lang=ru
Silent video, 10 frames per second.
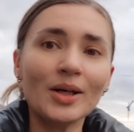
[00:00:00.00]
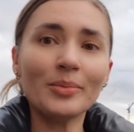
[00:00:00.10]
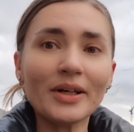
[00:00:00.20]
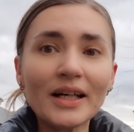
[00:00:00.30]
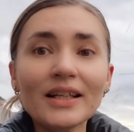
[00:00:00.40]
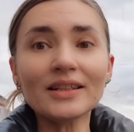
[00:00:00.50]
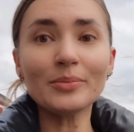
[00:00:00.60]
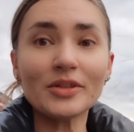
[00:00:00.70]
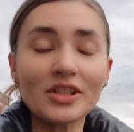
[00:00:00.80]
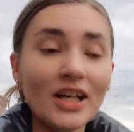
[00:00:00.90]
Пока я
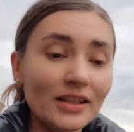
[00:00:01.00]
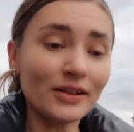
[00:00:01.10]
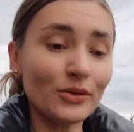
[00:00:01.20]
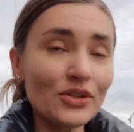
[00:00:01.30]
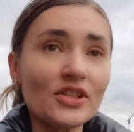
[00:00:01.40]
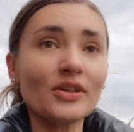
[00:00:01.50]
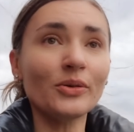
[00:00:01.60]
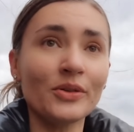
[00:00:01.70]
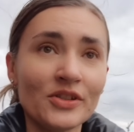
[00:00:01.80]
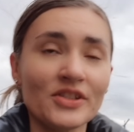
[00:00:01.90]
добежала, дождь
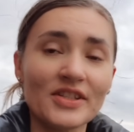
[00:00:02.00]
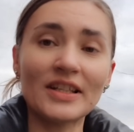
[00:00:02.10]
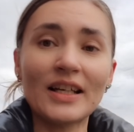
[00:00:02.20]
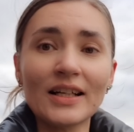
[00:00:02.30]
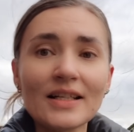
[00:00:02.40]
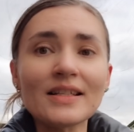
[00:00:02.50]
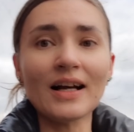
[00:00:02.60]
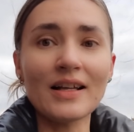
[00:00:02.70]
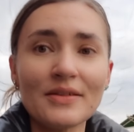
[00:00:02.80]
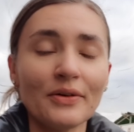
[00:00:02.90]
закончился. Так
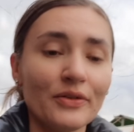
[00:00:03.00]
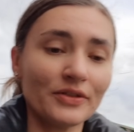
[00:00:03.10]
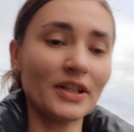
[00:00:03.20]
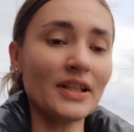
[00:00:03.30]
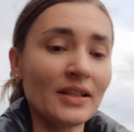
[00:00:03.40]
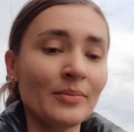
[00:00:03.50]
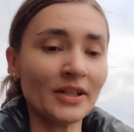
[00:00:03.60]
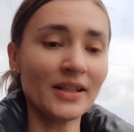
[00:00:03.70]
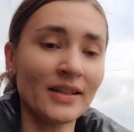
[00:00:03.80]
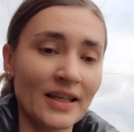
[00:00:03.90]
рассказываю, в открытом
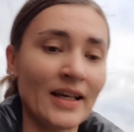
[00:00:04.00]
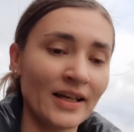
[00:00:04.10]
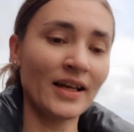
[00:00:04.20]
рынке